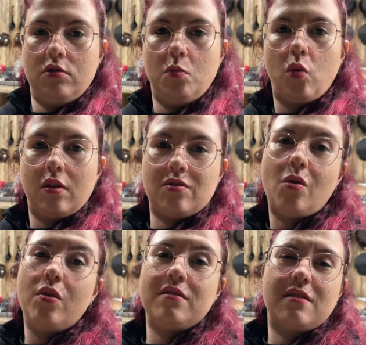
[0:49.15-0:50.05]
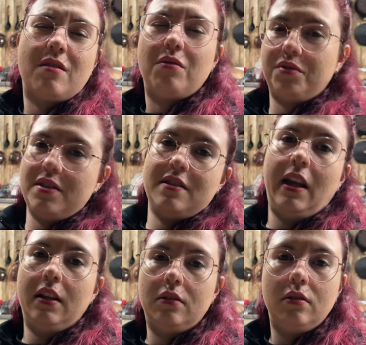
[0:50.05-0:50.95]
de muitas coisas
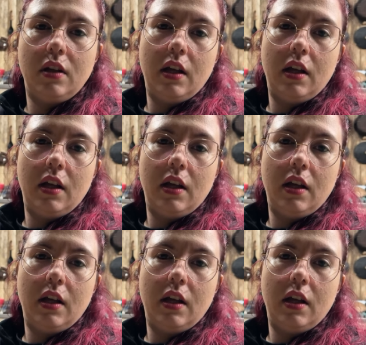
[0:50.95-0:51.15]
acontecendo